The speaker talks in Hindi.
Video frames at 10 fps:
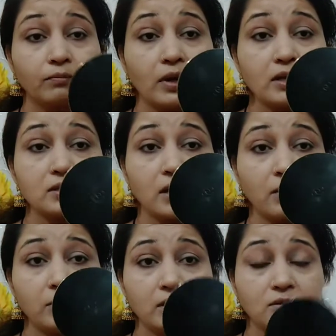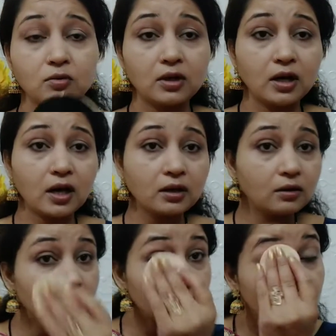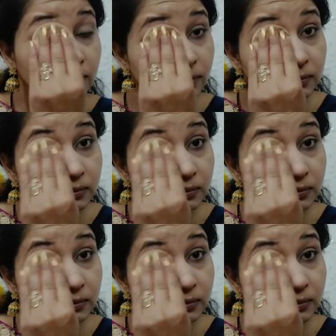मैं इस टाइम में इसको लगा रही हूँ